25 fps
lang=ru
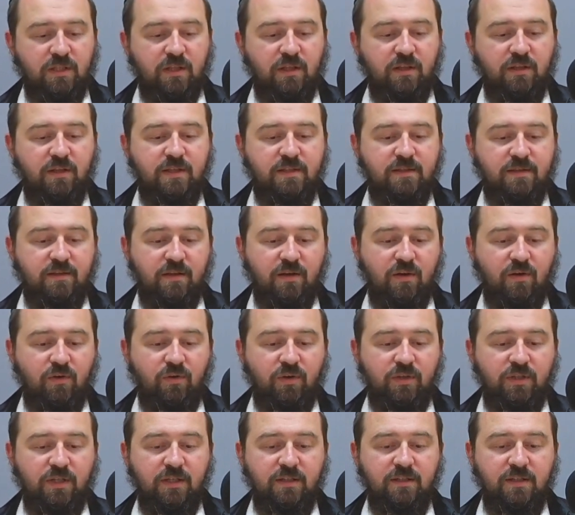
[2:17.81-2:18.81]
над истиной
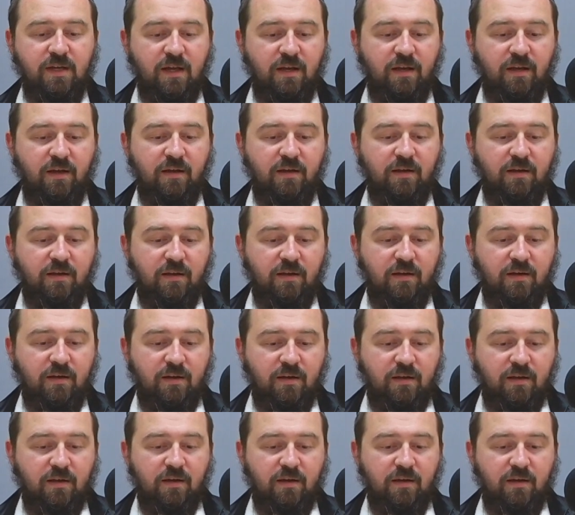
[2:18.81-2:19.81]
какой и так далее,
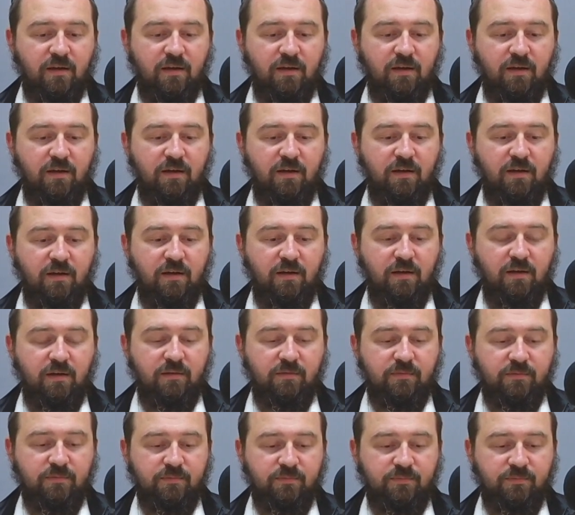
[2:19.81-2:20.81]
э,